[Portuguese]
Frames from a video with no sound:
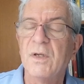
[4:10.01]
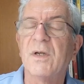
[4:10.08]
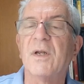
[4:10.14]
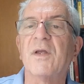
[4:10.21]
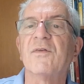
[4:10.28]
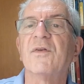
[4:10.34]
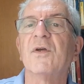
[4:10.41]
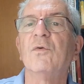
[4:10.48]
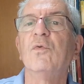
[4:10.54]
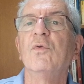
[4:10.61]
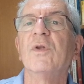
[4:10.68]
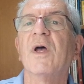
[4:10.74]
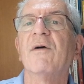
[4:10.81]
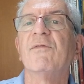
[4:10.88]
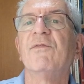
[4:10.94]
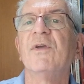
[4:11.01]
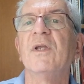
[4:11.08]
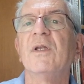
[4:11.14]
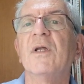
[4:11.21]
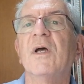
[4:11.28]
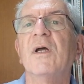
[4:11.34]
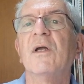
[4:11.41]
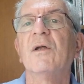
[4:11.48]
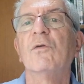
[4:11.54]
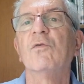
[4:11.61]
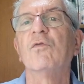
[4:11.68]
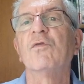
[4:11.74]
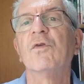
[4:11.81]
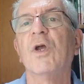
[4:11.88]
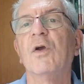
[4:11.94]
na segunda vinda
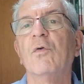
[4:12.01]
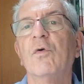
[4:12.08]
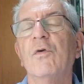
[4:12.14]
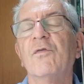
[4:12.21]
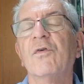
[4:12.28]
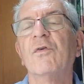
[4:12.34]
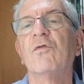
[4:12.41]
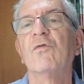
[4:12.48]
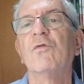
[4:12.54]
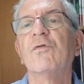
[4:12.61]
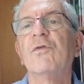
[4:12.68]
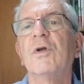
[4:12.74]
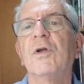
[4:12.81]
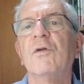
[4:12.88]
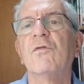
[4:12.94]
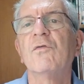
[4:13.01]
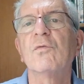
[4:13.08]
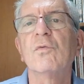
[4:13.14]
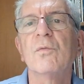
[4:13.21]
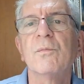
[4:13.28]
do Senhor Jesus Cristo.